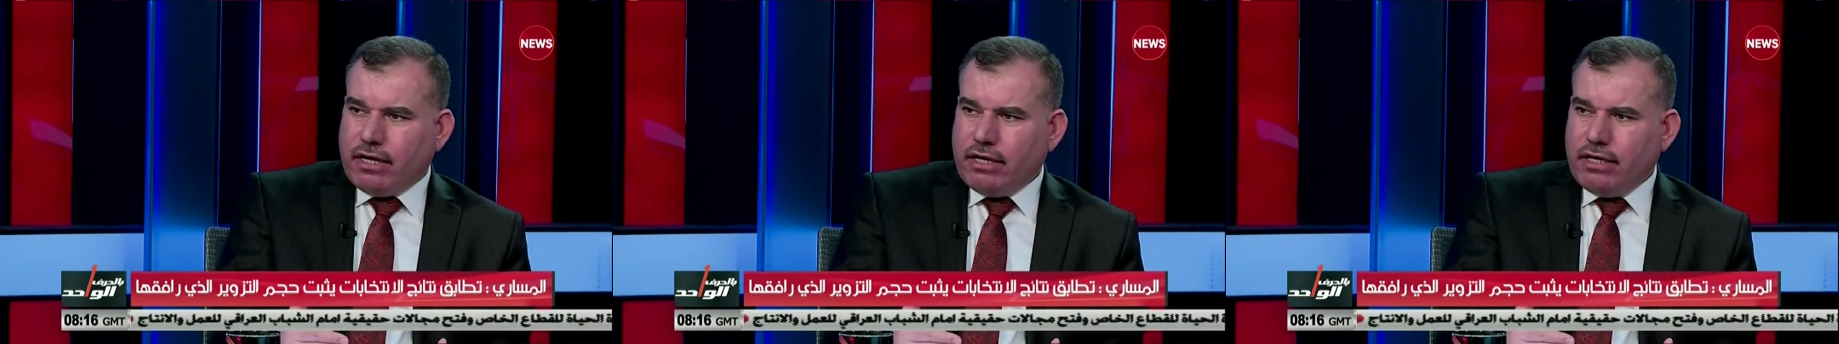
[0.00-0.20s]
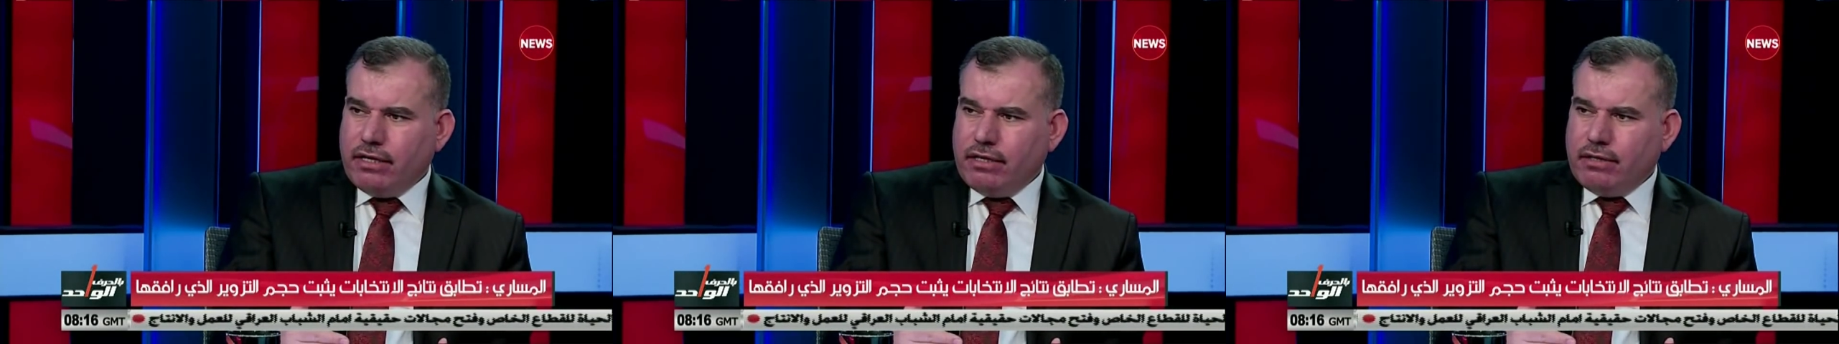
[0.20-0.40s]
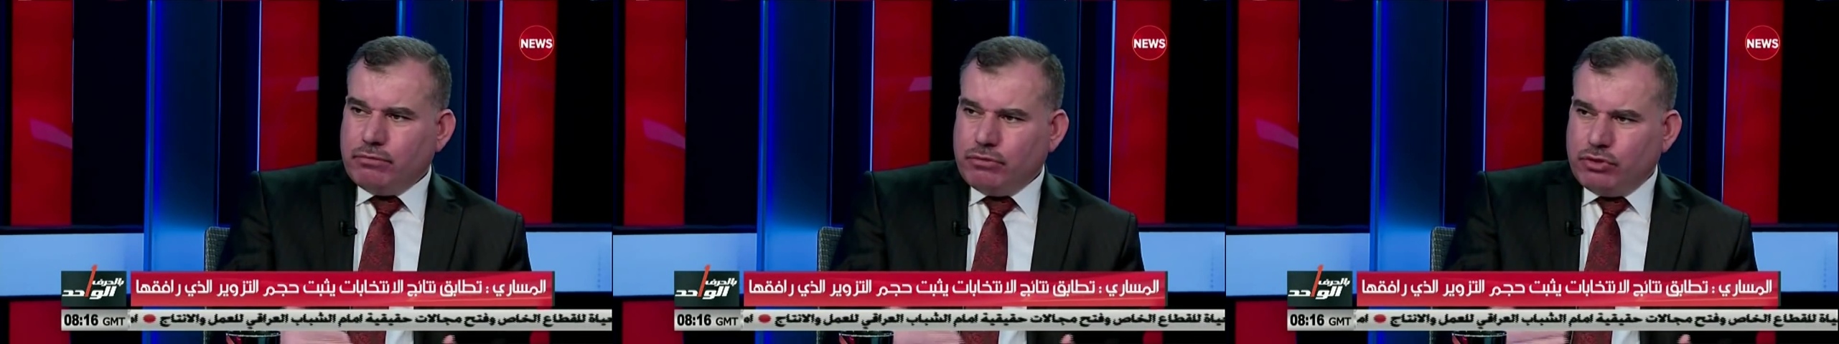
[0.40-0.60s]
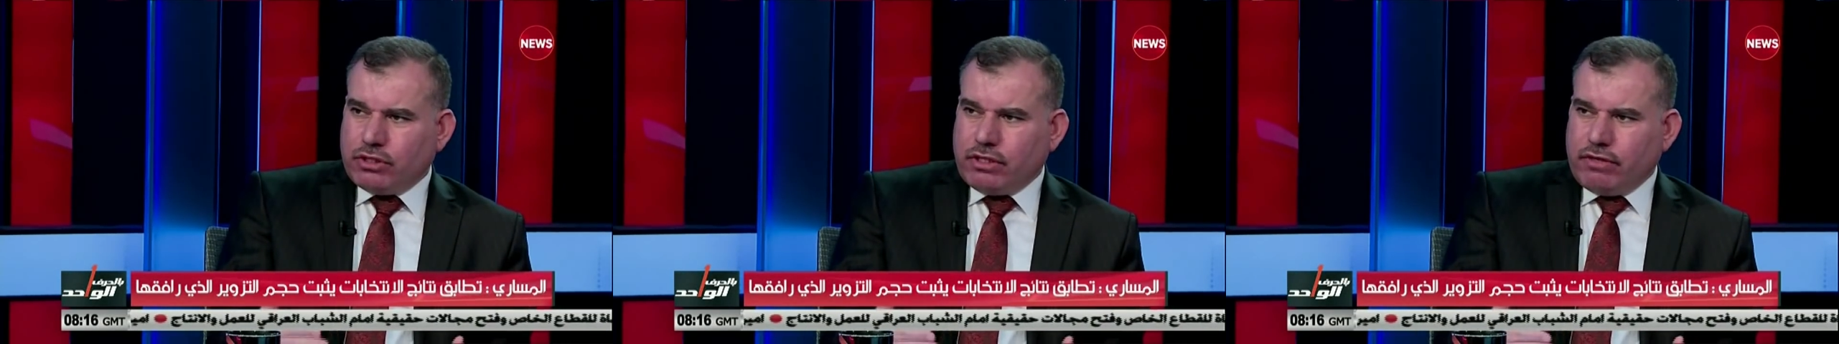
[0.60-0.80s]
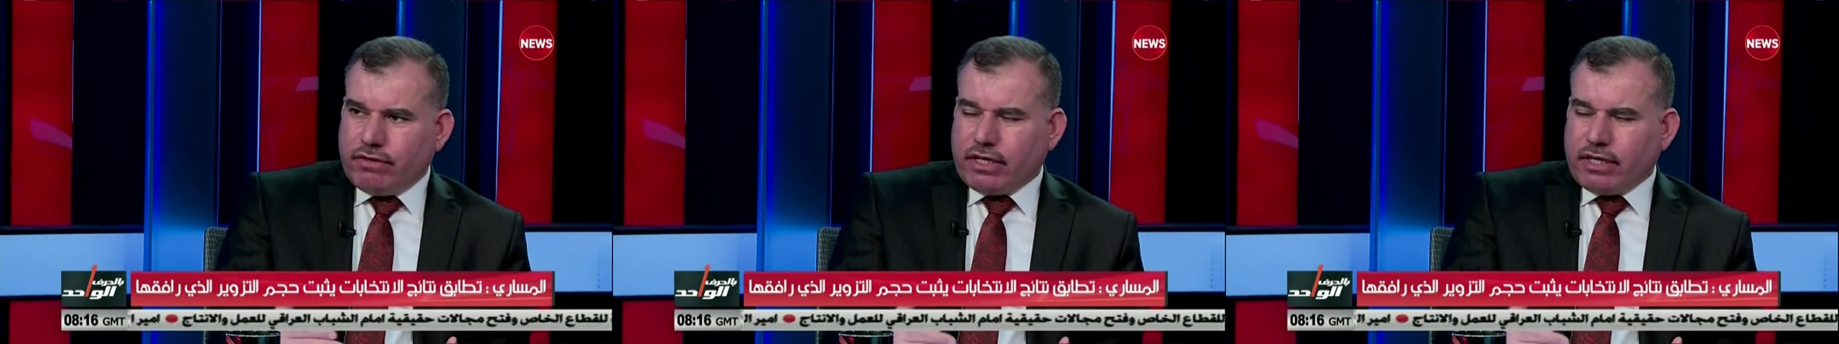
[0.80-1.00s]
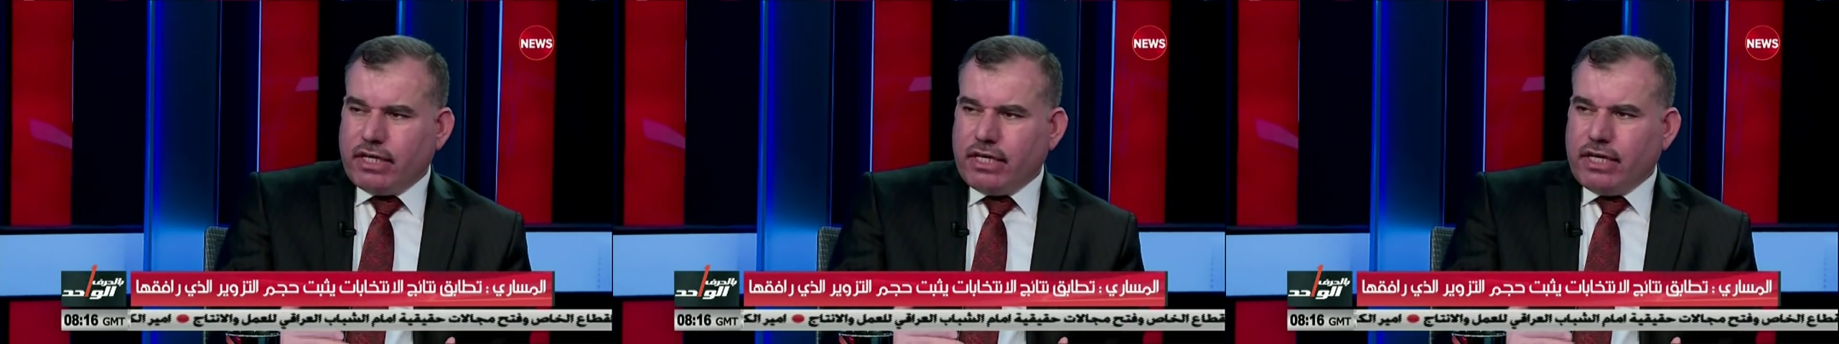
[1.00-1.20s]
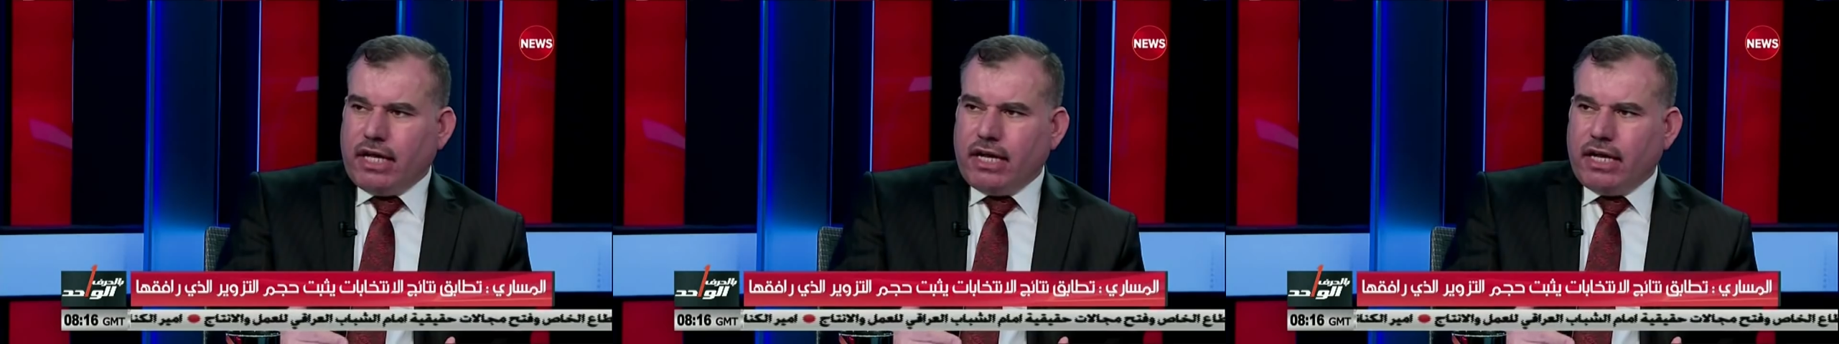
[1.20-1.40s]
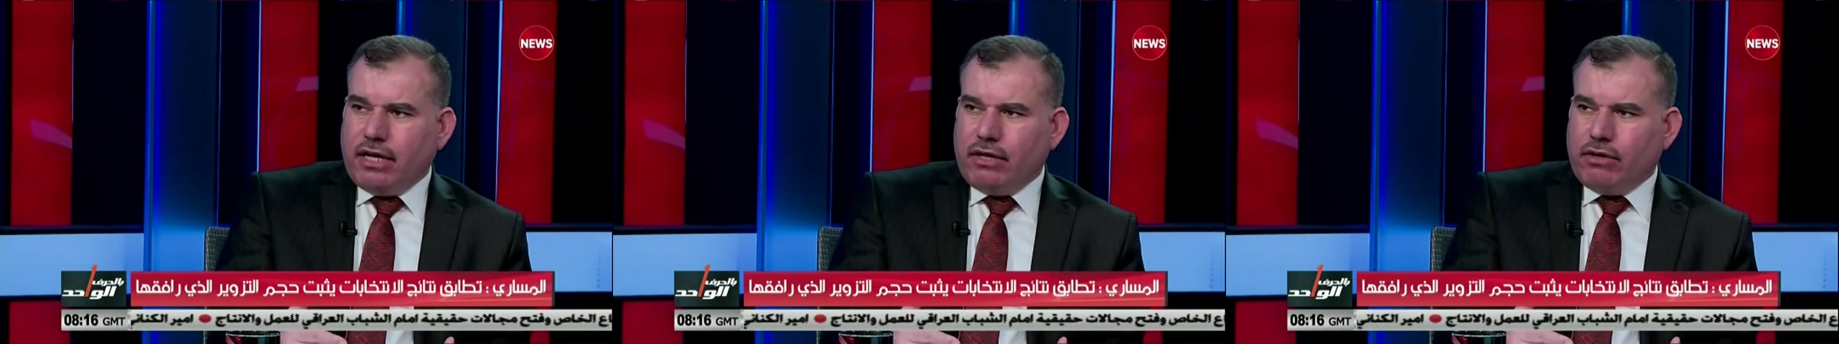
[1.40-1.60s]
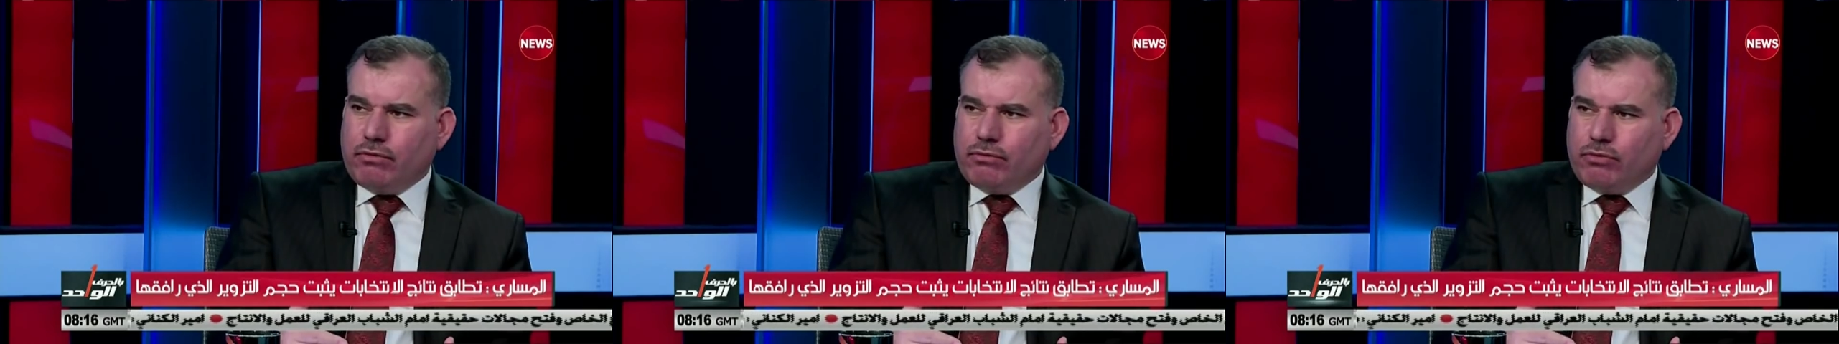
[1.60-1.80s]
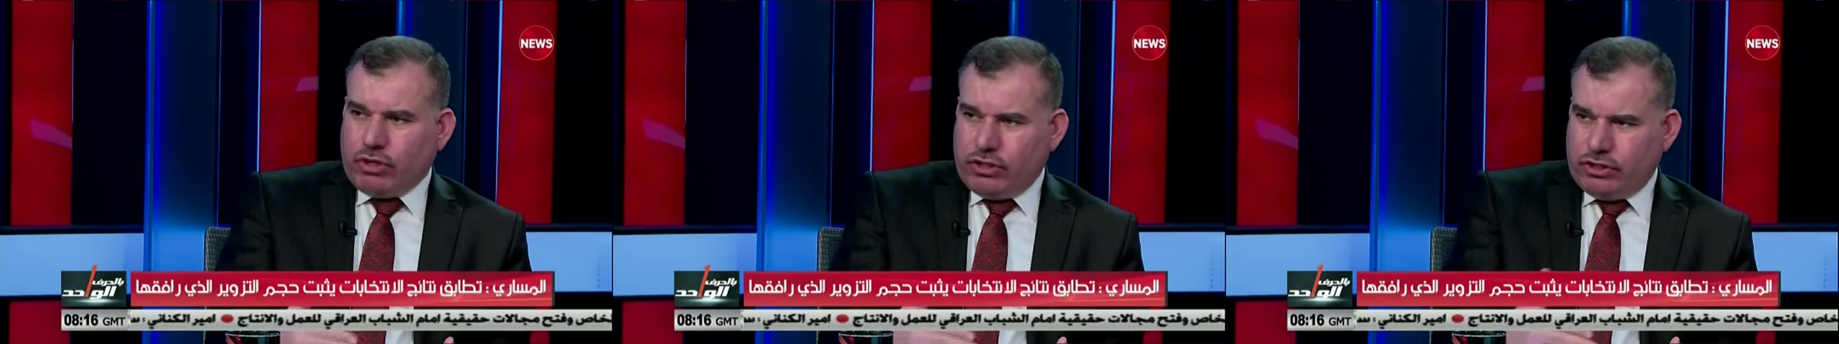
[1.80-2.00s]
متفقين على أنه
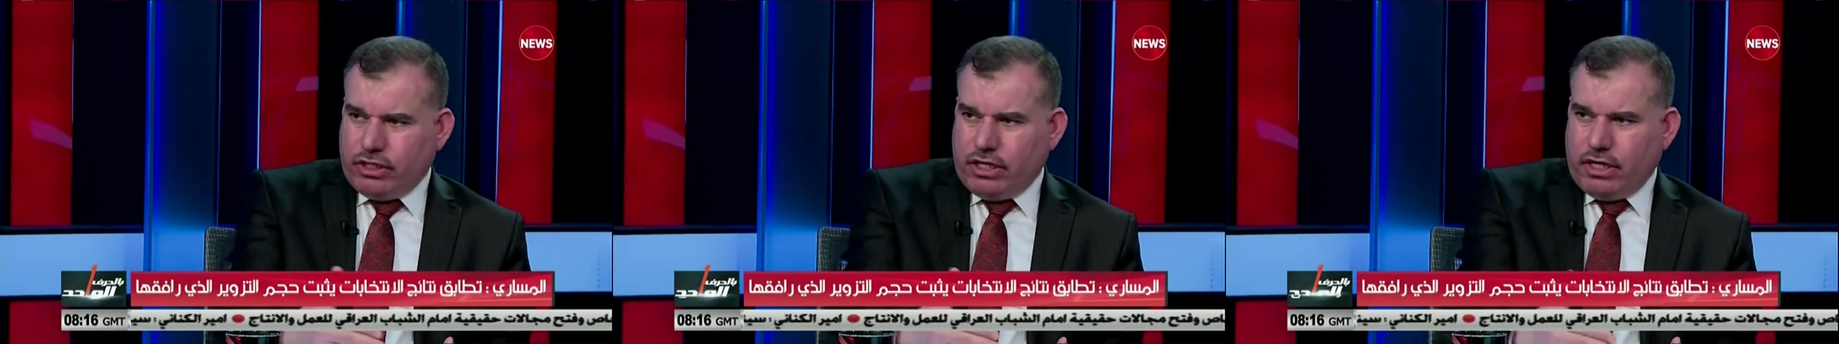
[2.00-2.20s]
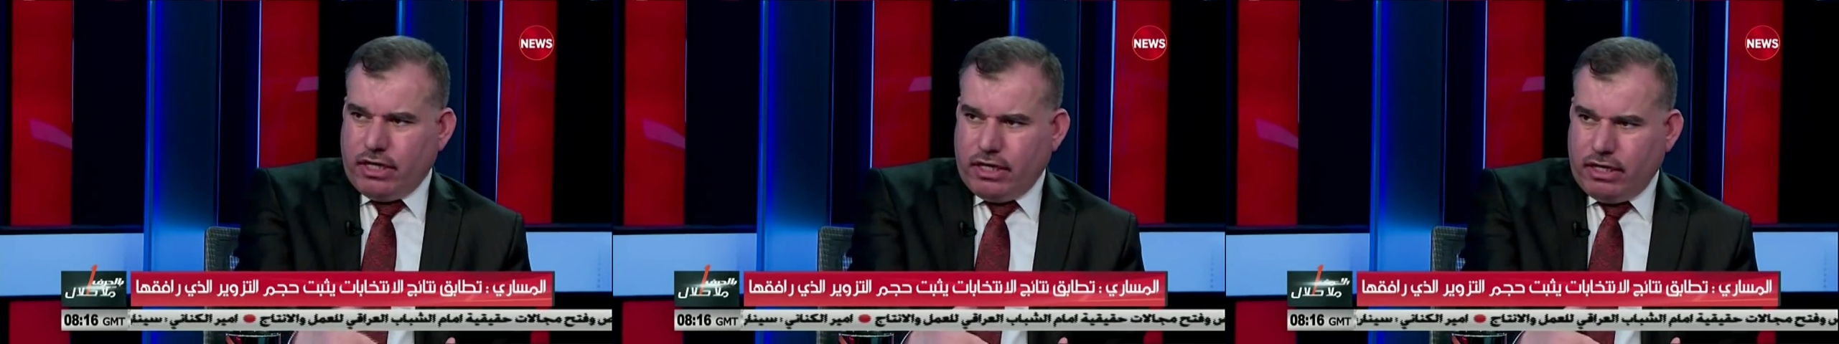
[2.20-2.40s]
مرشحنا